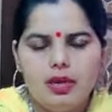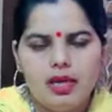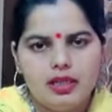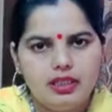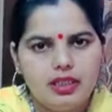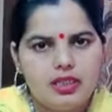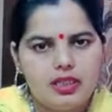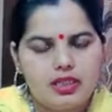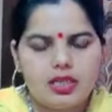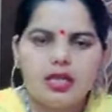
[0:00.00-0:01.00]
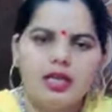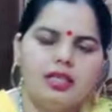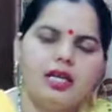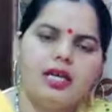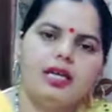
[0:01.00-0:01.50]
बेहद ही नशा
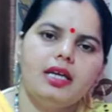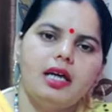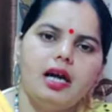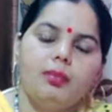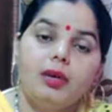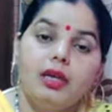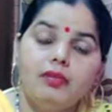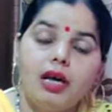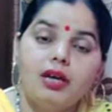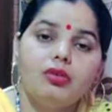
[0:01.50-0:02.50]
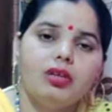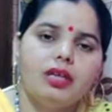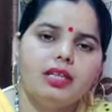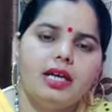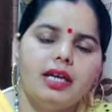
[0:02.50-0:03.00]
करता है अब परिवार को
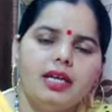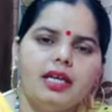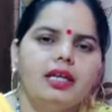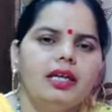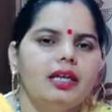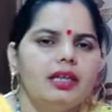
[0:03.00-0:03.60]
लगता है